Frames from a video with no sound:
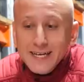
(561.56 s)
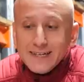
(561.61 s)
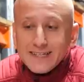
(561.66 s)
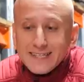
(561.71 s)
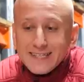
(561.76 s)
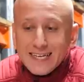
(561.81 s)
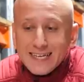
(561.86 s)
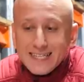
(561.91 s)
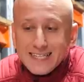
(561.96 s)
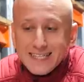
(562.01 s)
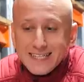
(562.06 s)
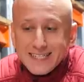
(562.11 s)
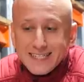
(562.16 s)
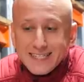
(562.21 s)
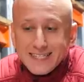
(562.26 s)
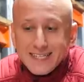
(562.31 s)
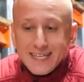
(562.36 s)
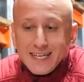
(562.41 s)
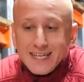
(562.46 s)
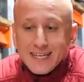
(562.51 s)
и
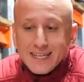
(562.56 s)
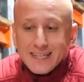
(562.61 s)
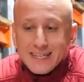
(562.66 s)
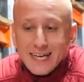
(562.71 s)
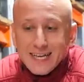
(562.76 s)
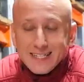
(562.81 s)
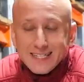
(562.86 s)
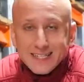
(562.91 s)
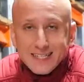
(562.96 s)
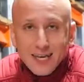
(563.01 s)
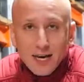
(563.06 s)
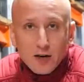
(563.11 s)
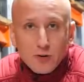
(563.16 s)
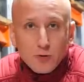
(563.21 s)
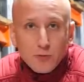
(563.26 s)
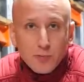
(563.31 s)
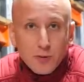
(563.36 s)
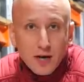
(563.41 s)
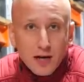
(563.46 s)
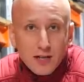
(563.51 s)
нанести на
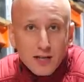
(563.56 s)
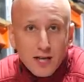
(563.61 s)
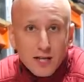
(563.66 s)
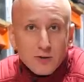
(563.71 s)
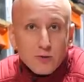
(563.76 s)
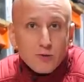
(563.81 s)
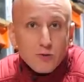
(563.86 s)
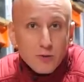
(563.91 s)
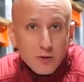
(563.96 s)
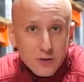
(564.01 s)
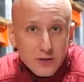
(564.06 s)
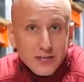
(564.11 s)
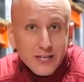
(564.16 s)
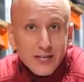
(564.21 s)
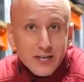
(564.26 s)
старую прокладку